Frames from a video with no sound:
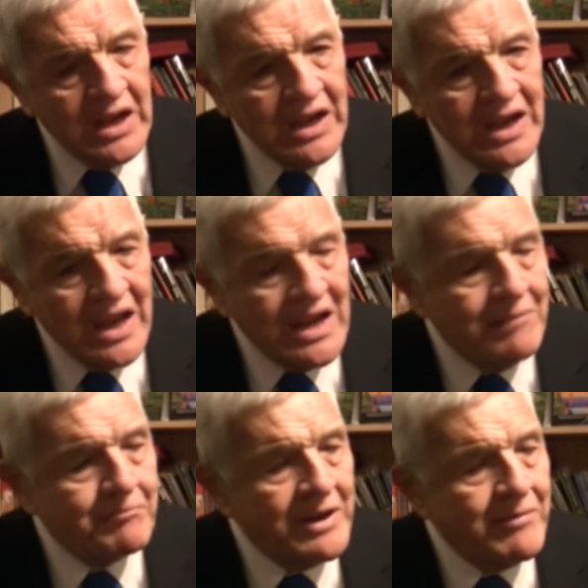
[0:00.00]

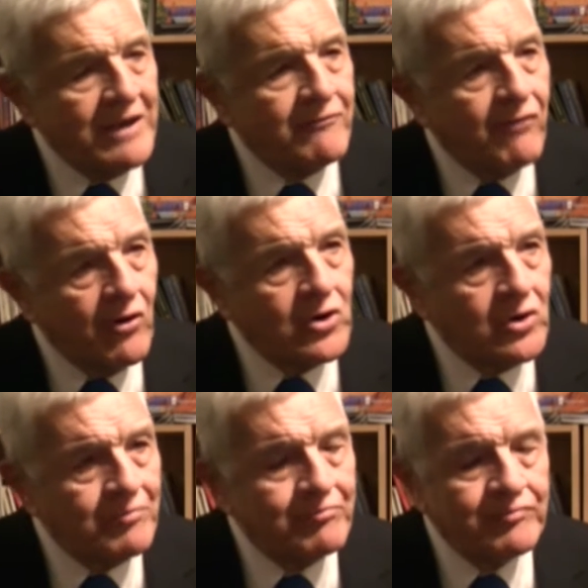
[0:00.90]
el primer
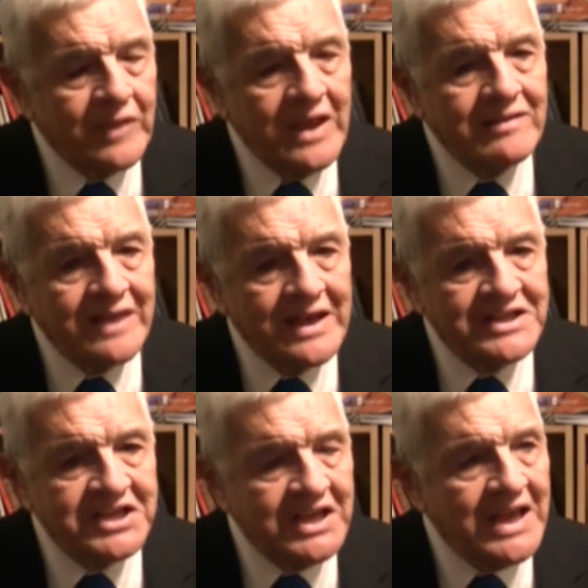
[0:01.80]
foro entre
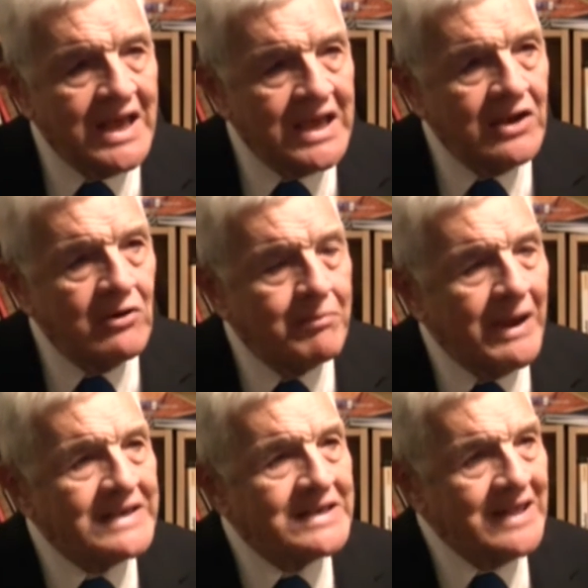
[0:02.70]
China y los
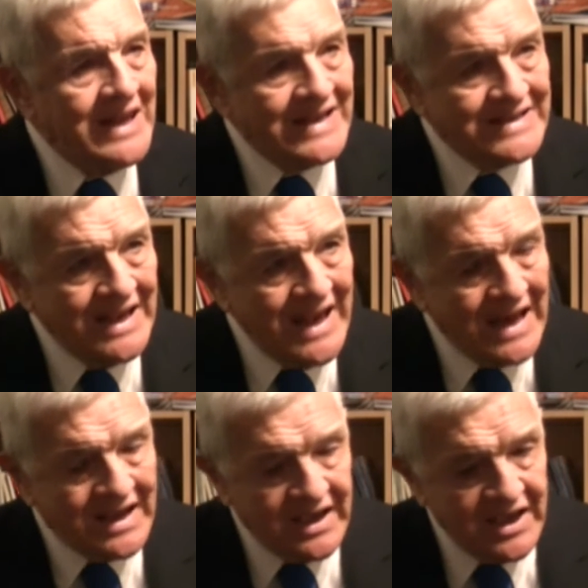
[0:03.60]
países de la
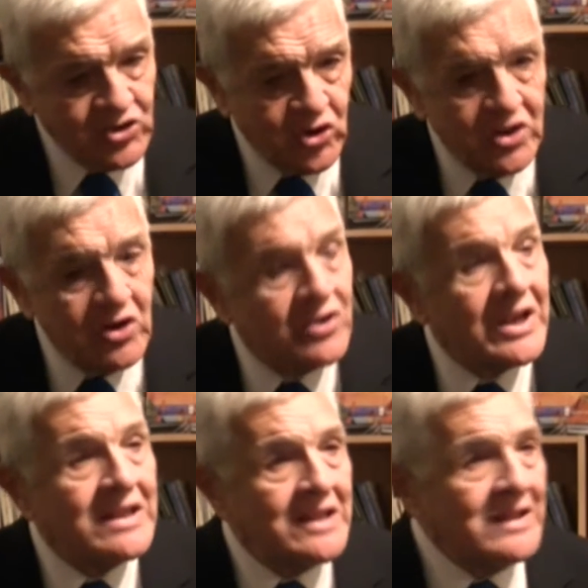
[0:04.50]
CELAC, que son de los
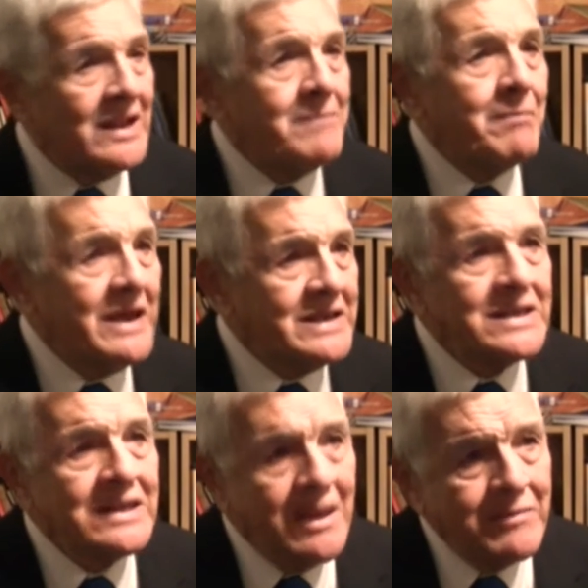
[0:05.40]
33
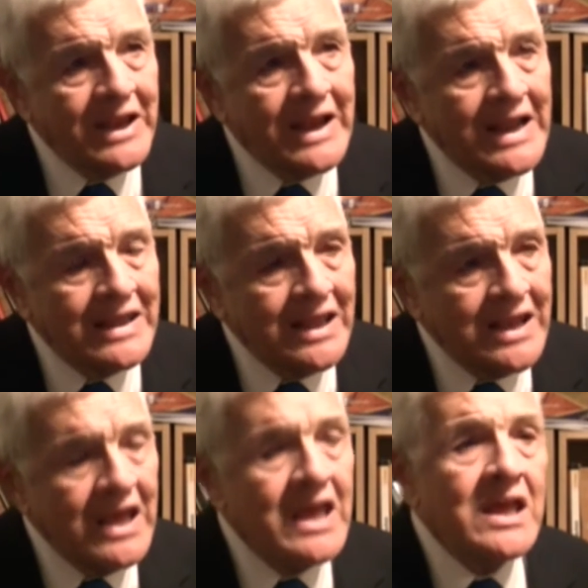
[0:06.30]
países de América
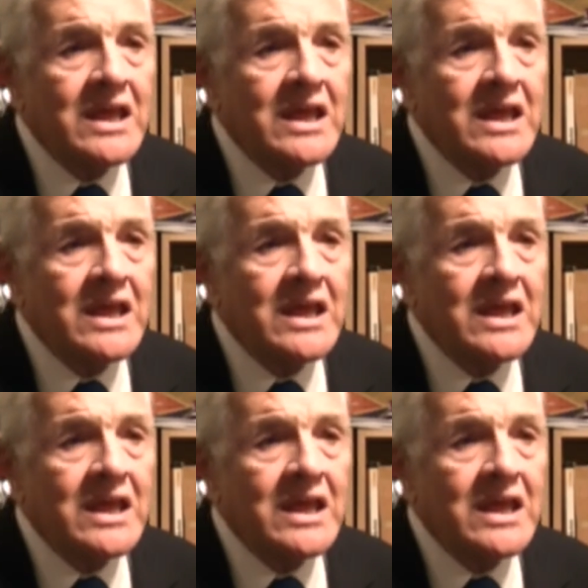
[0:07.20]
Latina,